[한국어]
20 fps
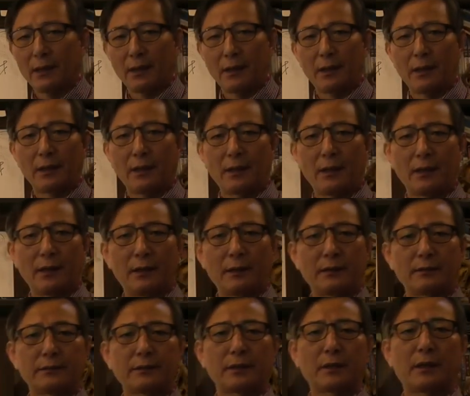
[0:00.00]

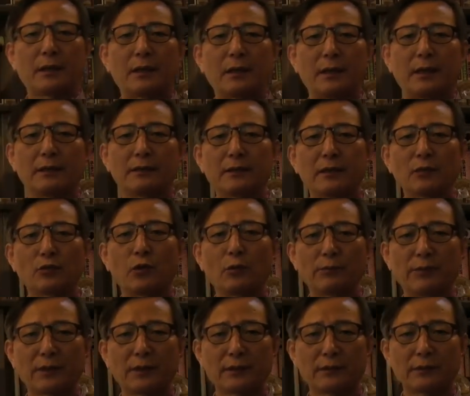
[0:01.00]
에, 제가 예전에
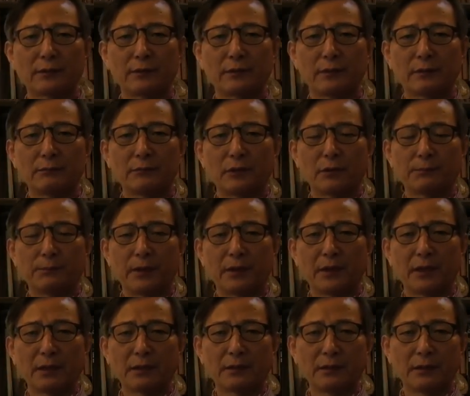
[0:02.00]
통변에서는 뭐
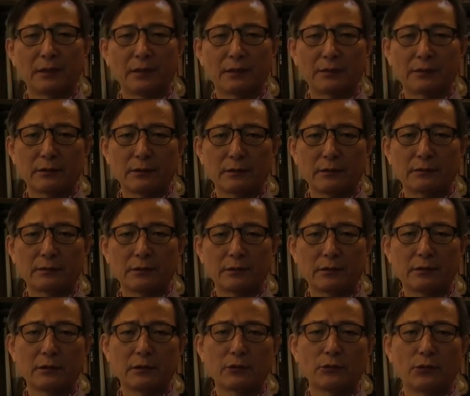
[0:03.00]
평강격의 성,
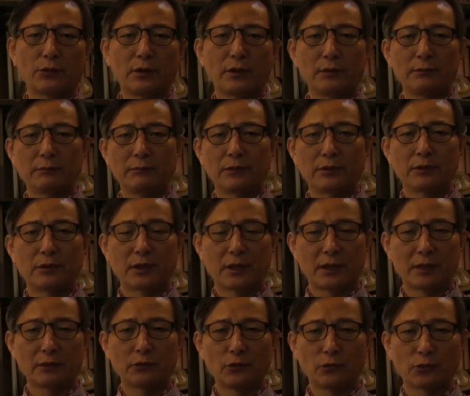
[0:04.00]
성격 요인 뭐 여러
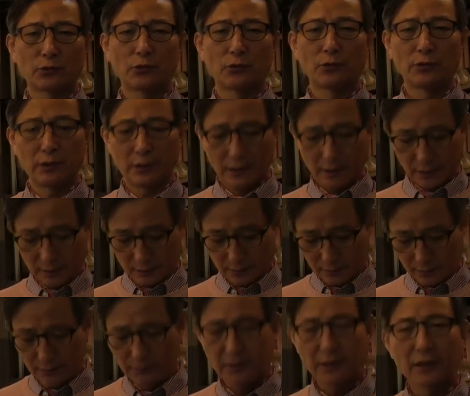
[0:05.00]
가지 요소 이렇게
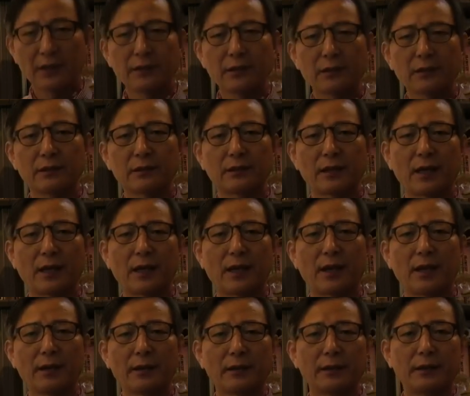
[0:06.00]
설명을
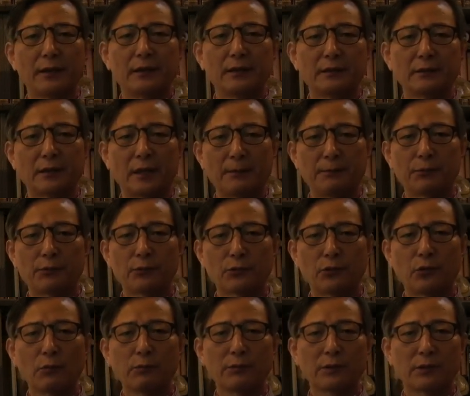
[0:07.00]
해드렸는데 앞으로
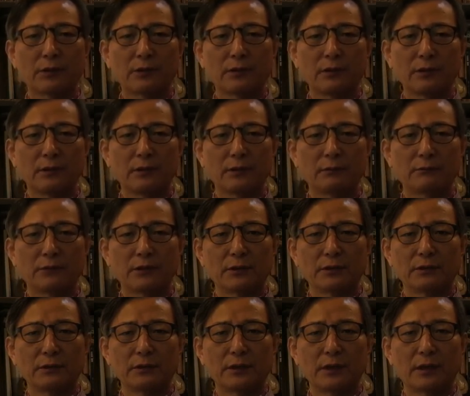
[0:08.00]
통변은
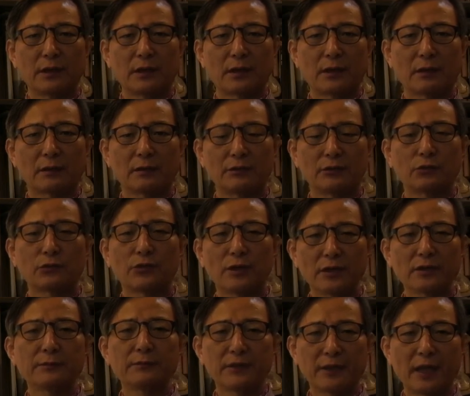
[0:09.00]
뭐 이제 그 정도
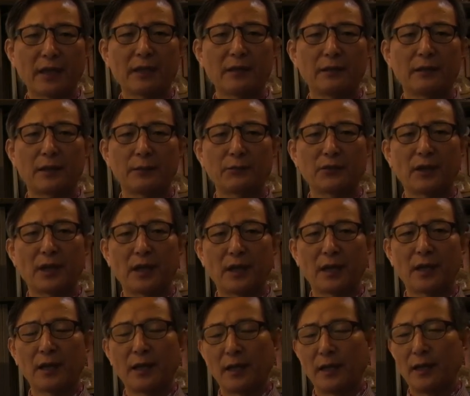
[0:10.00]
했으면 됐기
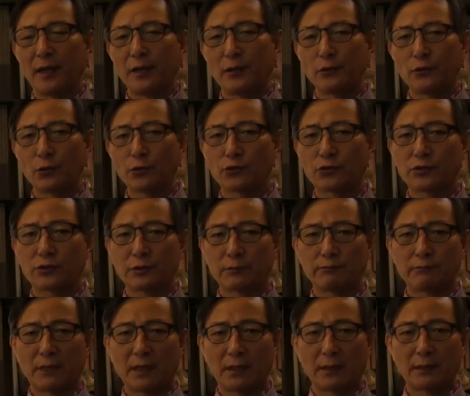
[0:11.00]
때문에
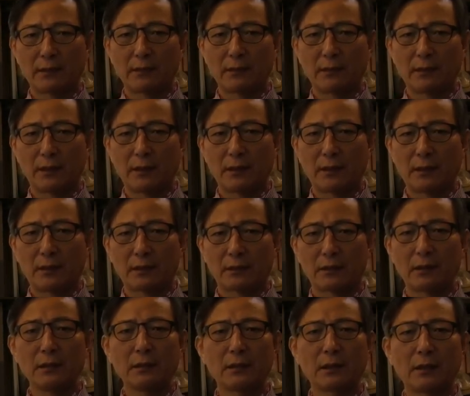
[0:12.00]
요점만 에,
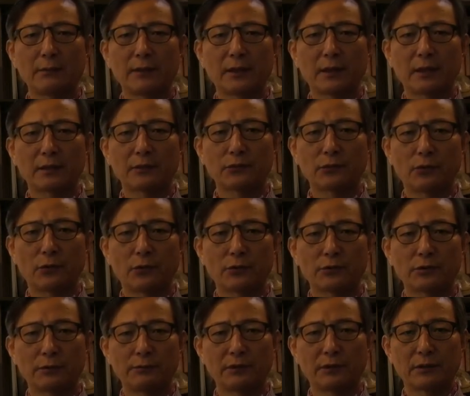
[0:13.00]
결과만 가지고
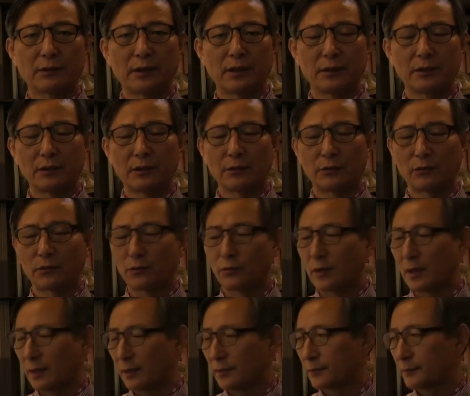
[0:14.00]
설명을
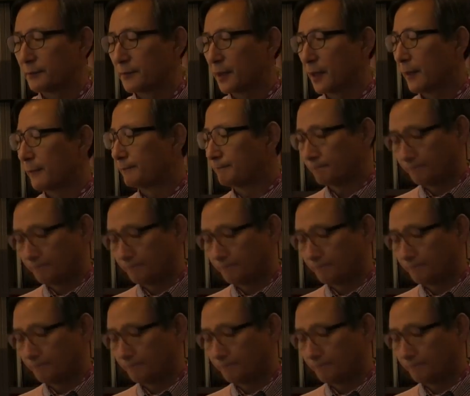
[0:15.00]
해드리도록 하겠습니다.